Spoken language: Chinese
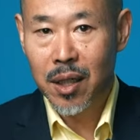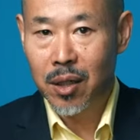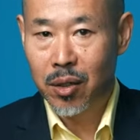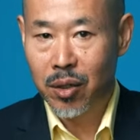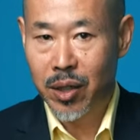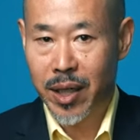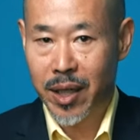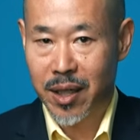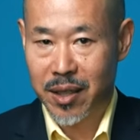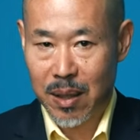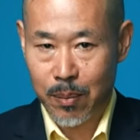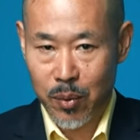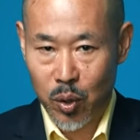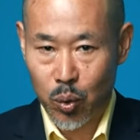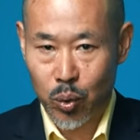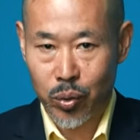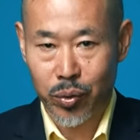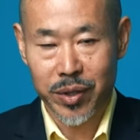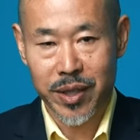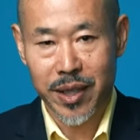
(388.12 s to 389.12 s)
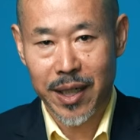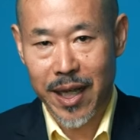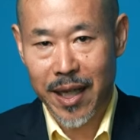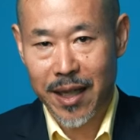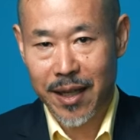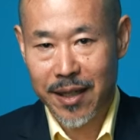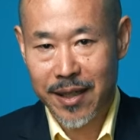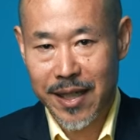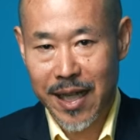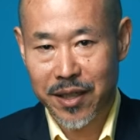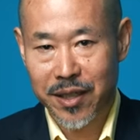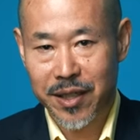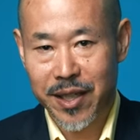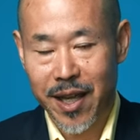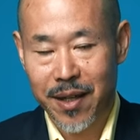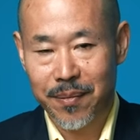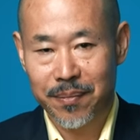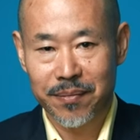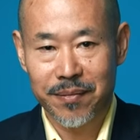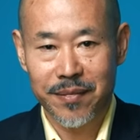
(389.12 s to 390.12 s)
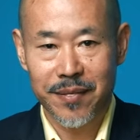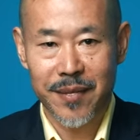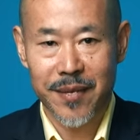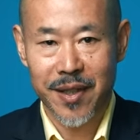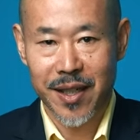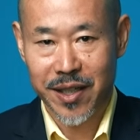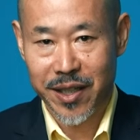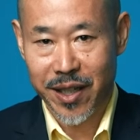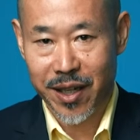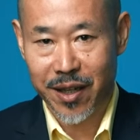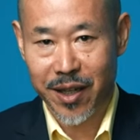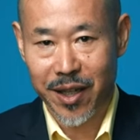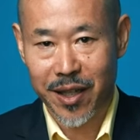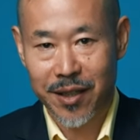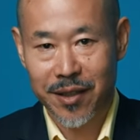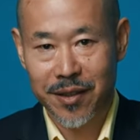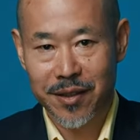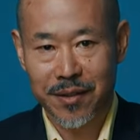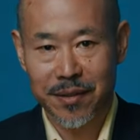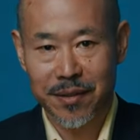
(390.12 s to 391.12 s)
OK，咱们互动起来，下期见。谢谢你。